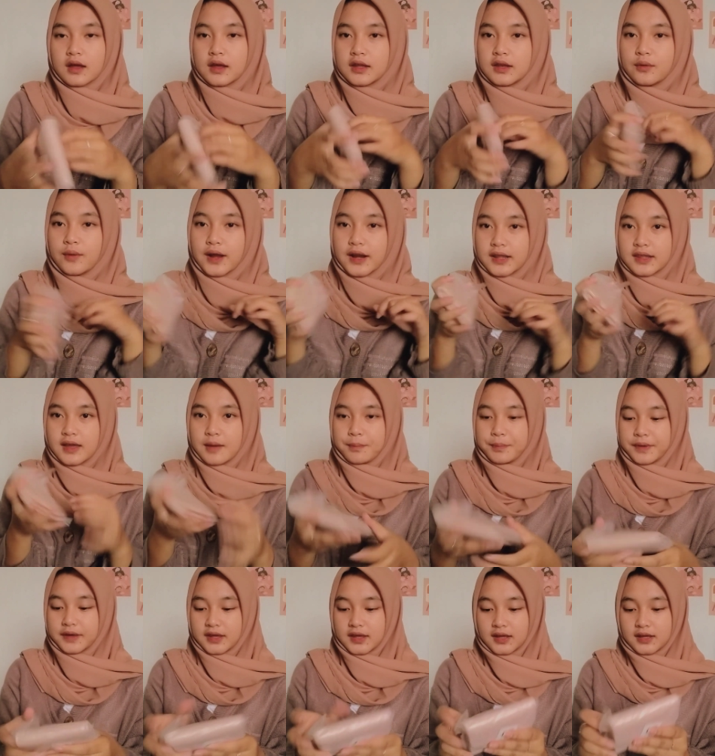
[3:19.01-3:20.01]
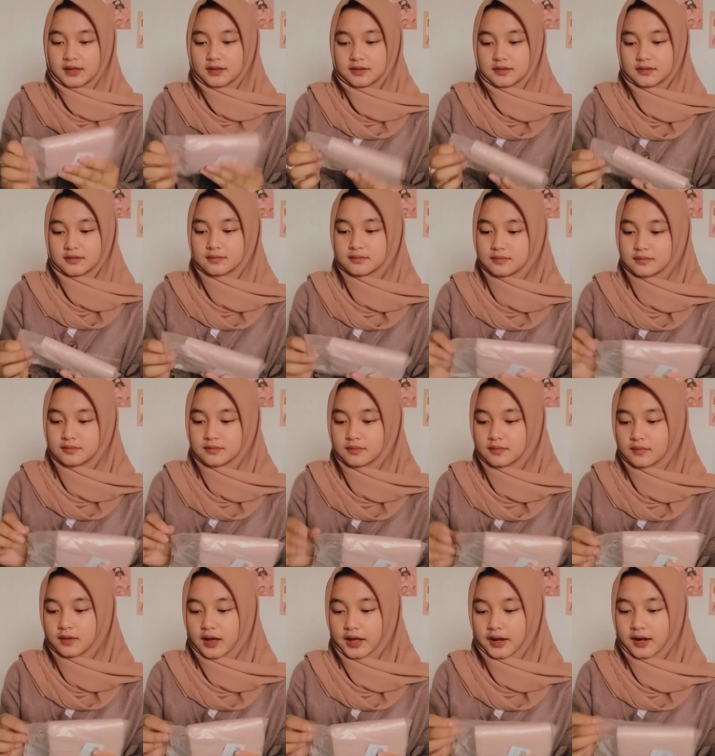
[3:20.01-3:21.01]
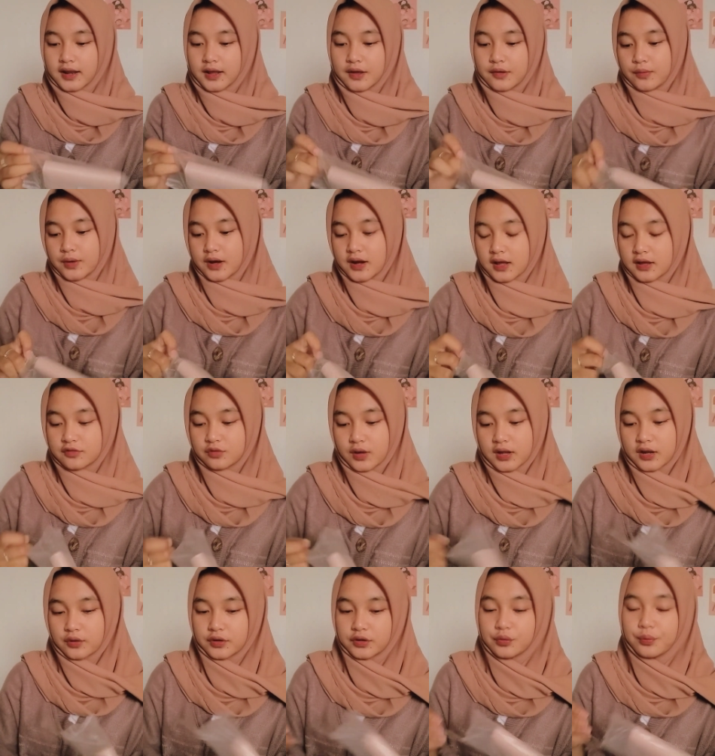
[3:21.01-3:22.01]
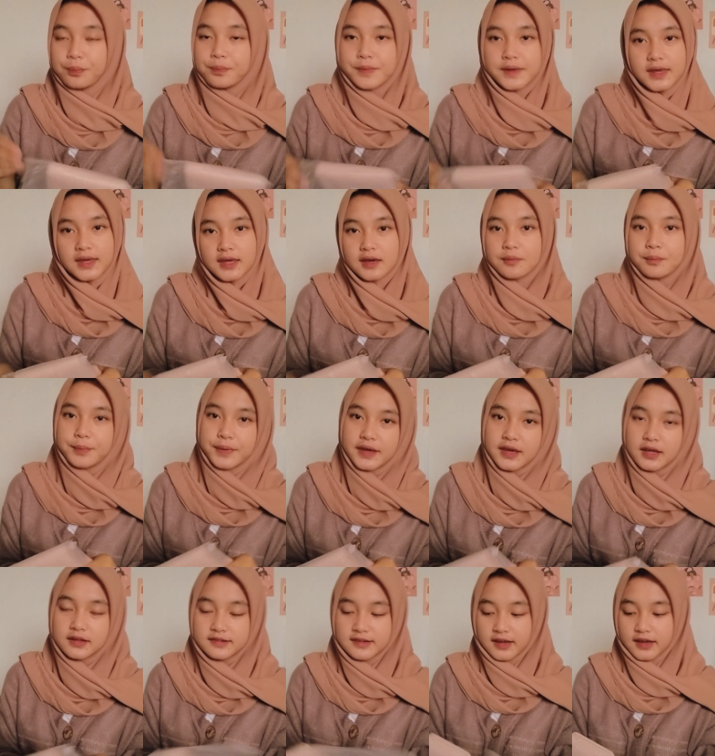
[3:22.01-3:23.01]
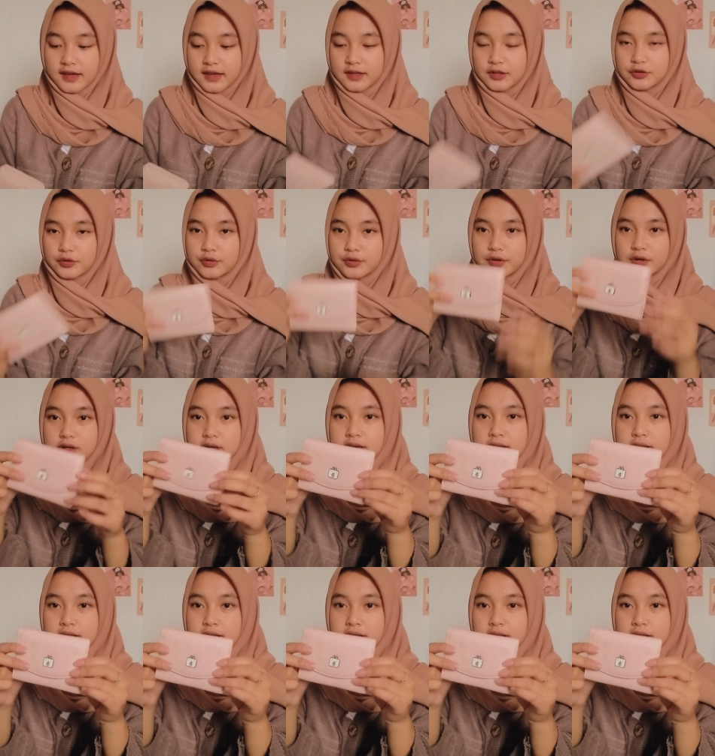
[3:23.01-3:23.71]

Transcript: Ini warnanya pink, karena warna kepanak itu pink sih yang kayak gitu